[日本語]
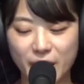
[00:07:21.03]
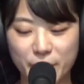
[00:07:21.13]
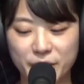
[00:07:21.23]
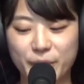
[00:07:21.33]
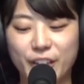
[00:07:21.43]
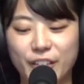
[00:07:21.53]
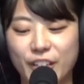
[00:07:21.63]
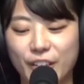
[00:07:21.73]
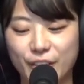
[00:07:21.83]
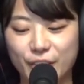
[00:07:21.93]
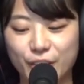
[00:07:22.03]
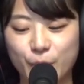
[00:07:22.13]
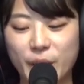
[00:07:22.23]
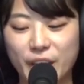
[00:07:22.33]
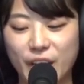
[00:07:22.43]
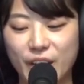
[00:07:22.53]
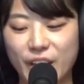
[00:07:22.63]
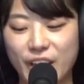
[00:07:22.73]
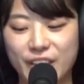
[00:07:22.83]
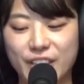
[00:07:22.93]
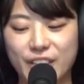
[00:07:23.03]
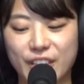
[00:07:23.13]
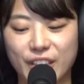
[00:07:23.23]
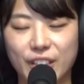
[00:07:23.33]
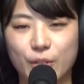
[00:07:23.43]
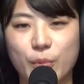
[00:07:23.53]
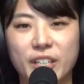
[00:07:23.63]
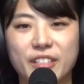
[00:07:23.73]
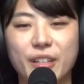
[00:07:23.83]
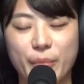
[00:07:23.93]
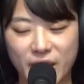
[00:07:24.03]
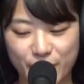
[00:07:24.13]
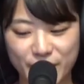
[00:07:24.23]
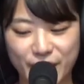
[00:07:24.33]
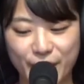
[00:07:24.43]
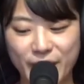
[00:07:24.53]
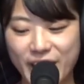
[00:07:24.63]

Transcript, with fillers: 祀られている有名な、え神社にお参りしてまいりました、